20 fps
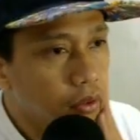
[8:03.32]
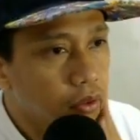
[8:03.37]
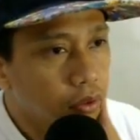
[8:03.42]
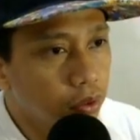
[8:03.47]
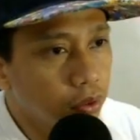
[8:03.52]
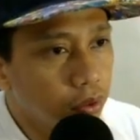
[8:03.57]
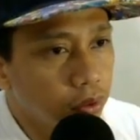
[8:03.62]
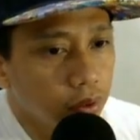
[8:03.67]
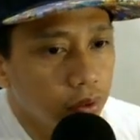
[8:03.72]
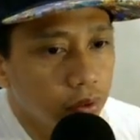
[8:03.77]

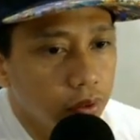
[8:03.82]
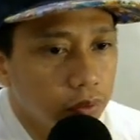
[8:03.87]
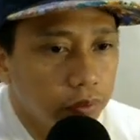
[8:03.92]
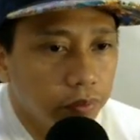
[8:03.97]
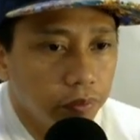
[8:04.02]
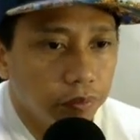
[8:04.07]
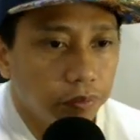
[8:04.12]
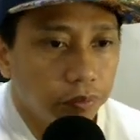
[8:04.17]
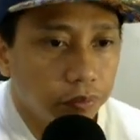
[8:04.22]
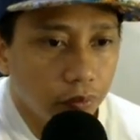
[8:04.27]
So,
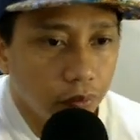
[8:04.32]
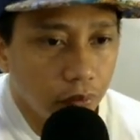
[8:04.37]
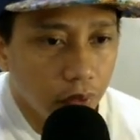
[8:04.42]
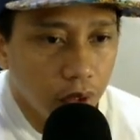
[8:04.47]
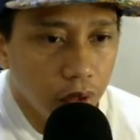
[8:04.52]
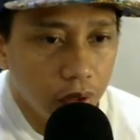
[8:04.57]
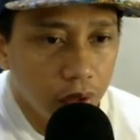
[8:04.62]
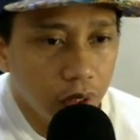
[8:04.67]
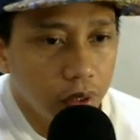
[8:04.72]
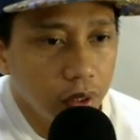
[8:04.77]

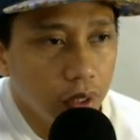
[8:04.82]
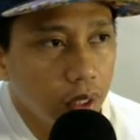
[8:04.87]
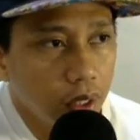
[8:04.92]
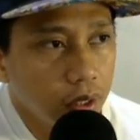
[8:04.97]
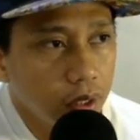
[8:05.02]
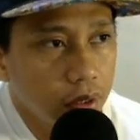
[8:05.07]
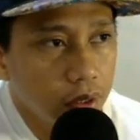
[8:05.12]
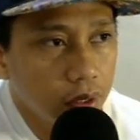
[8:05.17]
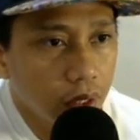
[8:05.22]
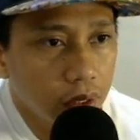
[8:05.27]
yun lang
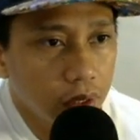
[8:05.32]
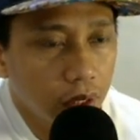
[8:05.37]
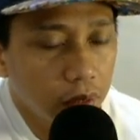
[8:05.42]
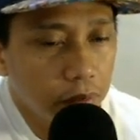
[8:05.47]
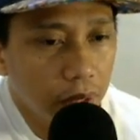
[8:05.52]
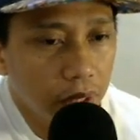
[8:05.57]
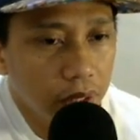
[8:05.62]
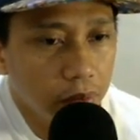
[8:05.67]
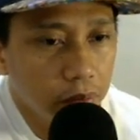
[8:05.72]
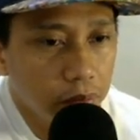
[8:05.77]
guys. Uh,
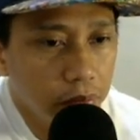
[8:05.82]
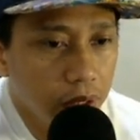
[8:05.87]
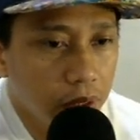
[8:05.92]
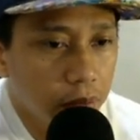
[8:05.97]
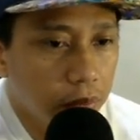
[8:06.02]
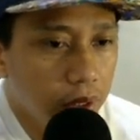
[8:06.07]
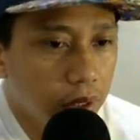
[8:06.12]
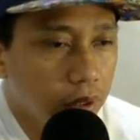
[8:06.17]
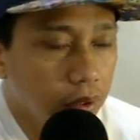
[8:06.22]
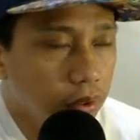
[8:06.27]
napakasimple
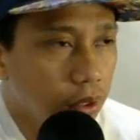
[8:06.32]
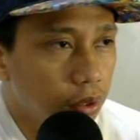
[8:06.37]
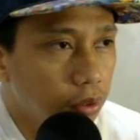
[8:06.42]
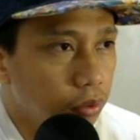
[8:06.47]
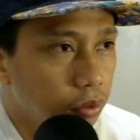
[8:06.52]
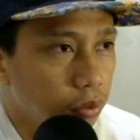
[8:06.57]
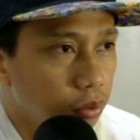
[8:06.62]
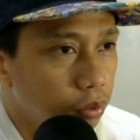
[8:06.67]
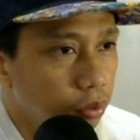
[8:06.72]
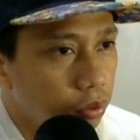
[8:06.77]
naman ng
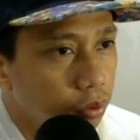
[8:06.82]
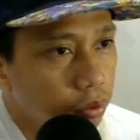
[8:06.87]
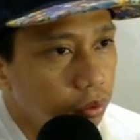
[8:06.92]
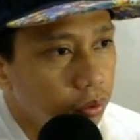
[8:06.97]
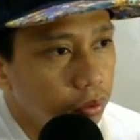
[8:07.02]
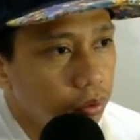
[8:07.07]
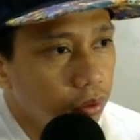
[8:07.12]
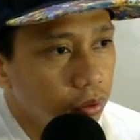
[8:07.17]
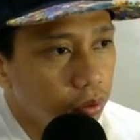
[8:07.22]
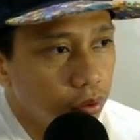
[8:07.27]
tinuro ko.
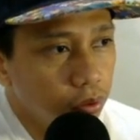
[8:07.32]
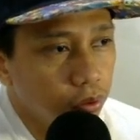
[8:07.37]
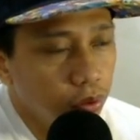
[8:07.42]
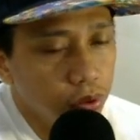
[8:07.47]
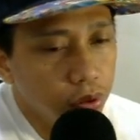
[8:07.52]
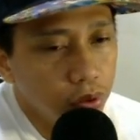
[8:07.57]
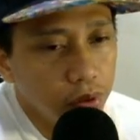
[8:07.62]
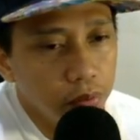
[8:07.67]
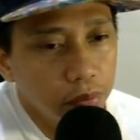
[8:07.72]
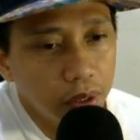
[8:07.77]
Kung
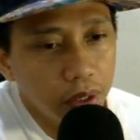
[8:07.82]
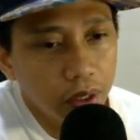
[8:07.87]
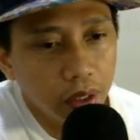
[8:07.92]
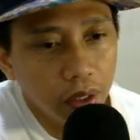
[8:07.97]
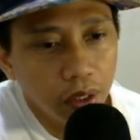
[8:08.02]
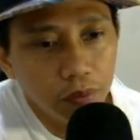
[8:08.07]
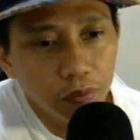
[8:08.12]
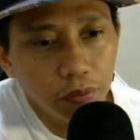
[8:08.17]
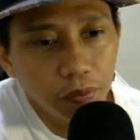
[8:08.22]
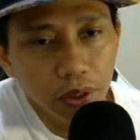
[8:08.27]
gusto niyo
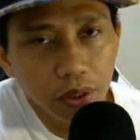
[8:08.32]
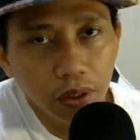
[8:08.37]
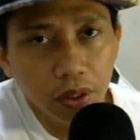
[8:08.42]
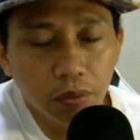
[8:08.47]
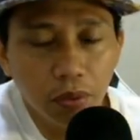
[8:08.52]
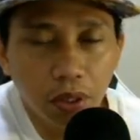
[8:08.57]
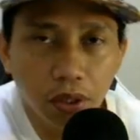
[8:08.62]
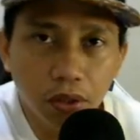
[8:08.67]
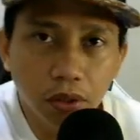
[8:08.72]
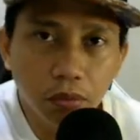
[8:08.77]
mag-create, pwede
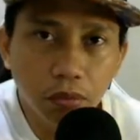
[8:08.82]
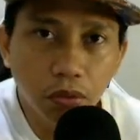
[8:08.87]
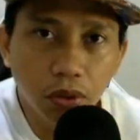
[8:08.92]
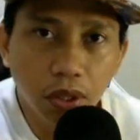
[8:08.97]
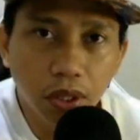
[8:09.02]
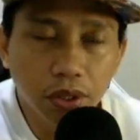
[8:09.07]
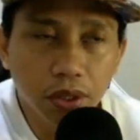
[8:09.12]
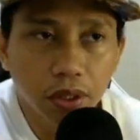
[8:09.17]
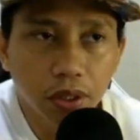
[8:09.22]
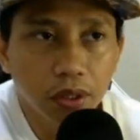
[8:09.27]
naman kayong
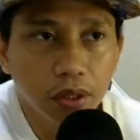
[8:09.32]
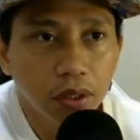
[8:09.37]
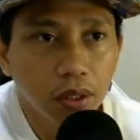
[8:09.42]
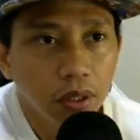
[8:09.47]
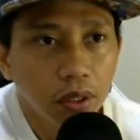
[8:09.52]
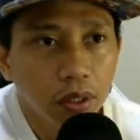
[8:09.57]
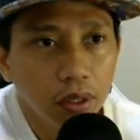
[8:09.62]
gumawa dyan.